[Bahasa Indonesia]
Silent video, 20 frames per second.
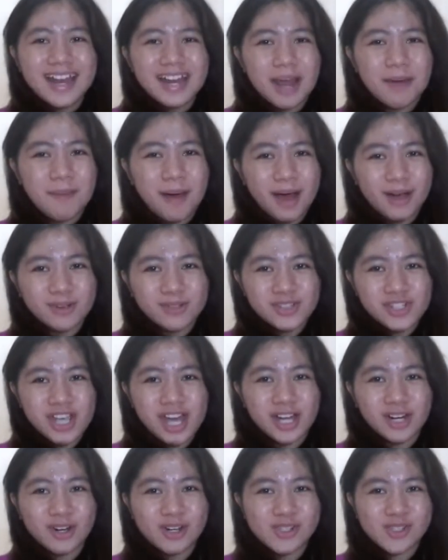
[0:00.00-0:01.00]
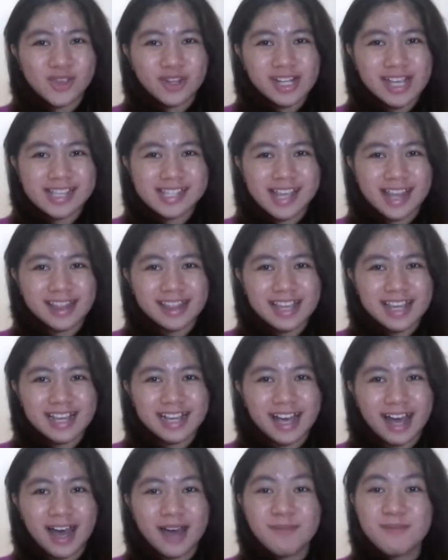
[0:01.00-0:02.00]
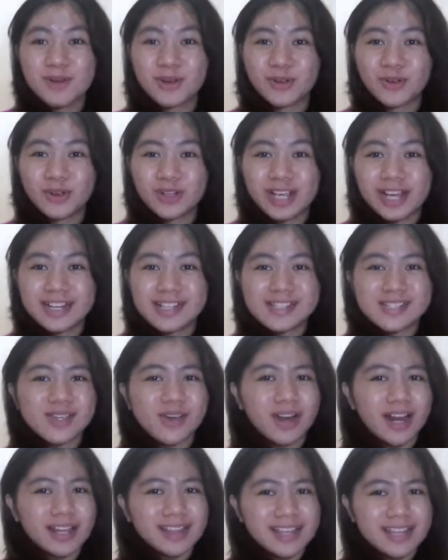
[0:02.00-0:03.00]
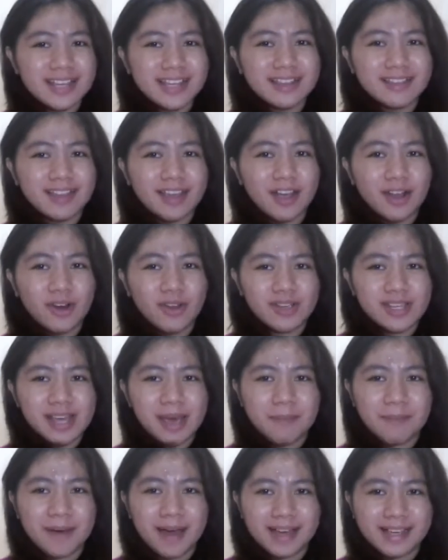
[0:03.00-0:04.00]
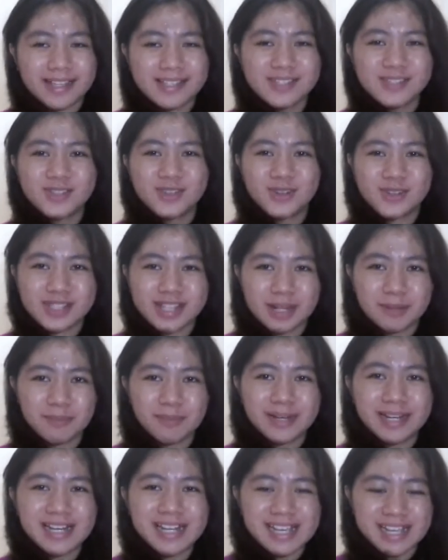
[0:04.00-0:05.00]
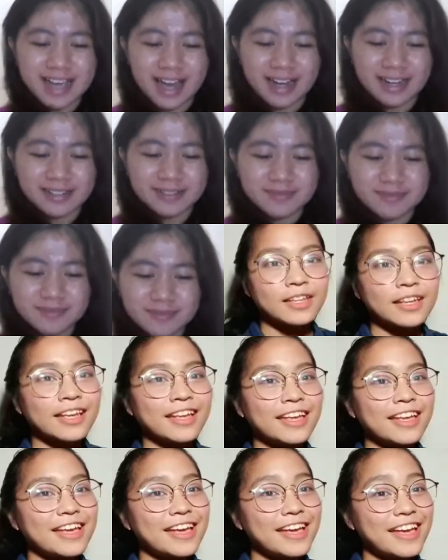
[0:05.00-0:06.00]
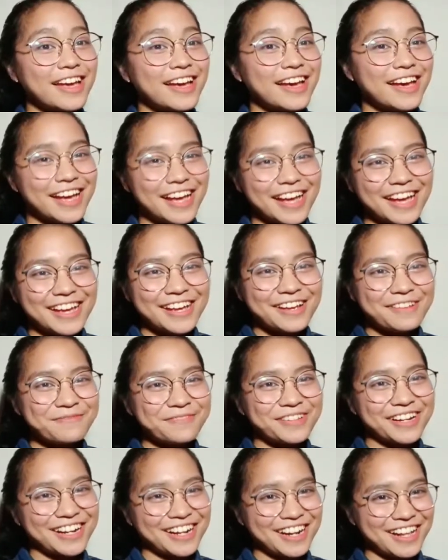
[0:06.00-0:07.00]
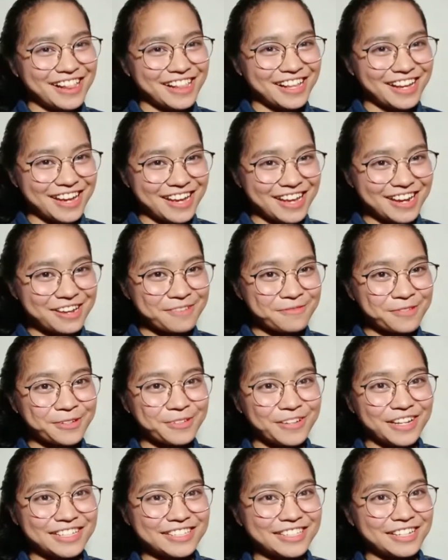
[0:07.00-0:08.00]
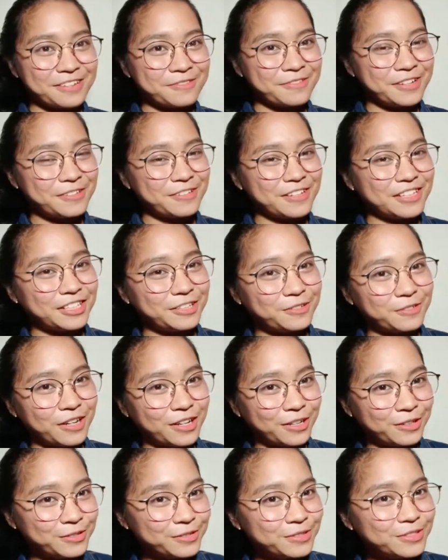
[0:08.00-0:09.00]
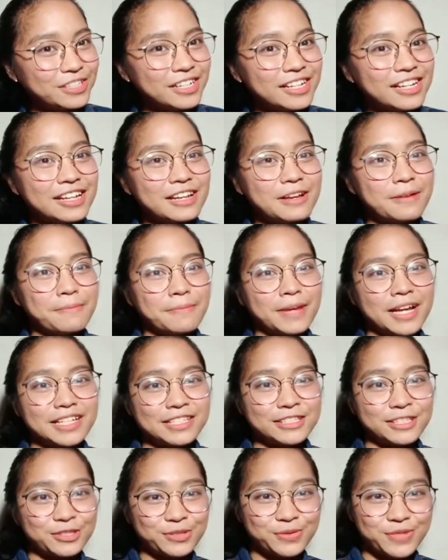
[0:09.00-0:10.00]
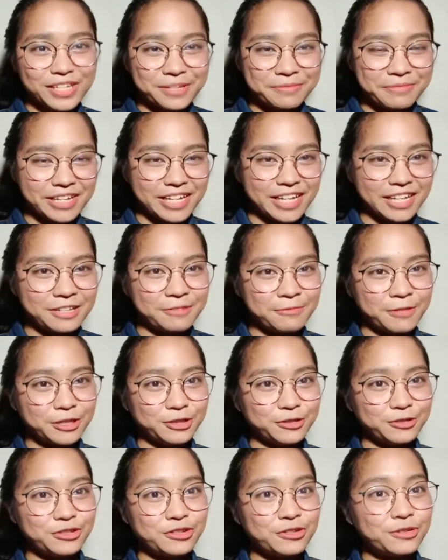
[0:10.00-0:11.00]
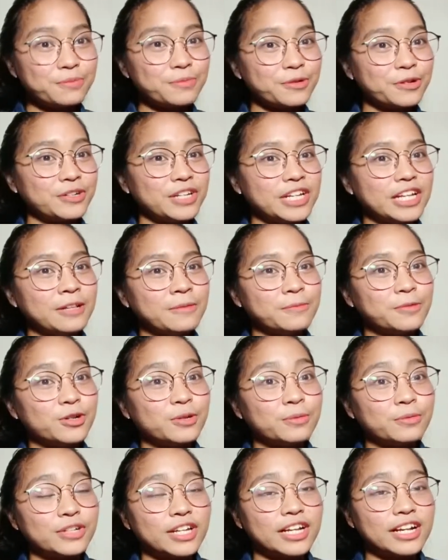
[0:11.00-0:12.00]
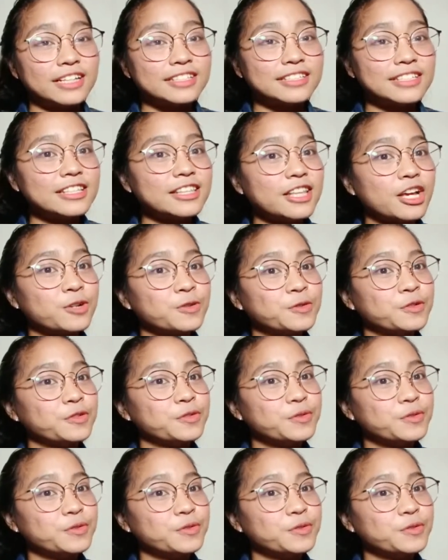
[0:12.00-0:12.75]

nama aku Sharon Sonia Santika, berkuliah di Sekolah Tinggi Teologi Apalis, jurusan Pendidikan. Hai, perkenalkan nama gue Esther Immanuel Tikwalu, mahasiswi IB 57, Prodi Ilmu Komunikasi tahun